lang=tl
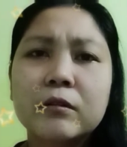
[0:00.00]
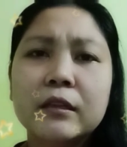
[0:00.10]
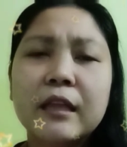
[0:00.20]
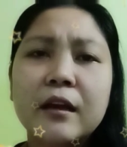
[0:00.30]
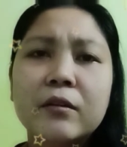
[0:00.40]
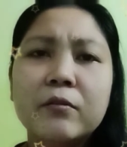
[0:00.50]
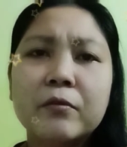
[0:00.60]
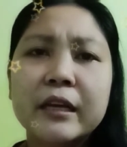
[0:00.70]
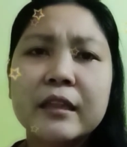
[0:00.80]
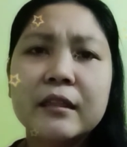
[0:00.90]
ang tagal ko
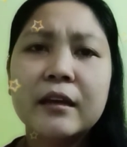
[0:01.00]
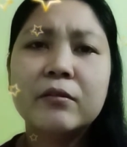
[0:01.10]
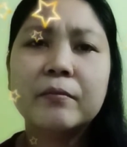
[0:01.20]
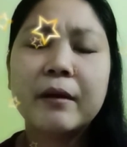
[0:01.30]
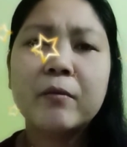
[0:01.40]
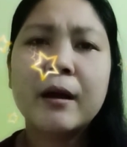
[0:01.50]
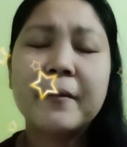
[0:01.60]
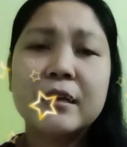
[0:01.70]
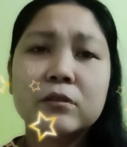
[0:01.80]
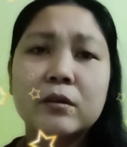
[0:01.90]
naghintay doon bago
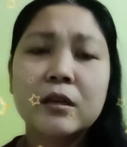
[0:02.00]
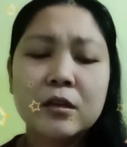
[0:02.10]
makapasok.